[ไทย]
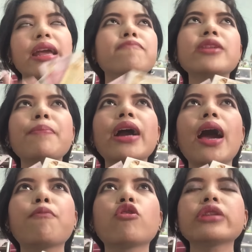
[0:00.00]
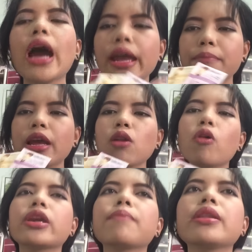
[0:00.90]
เอฟจะประกาศผลถ้าเอฟได้ล
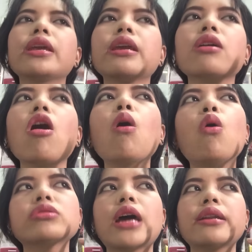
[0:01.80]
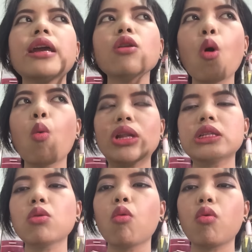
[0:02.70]
งคลิปนี้ก็คงจะได้ลงวัน
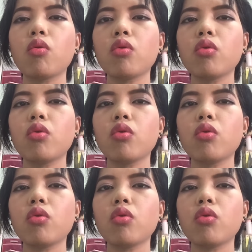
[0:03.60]
ศุกร์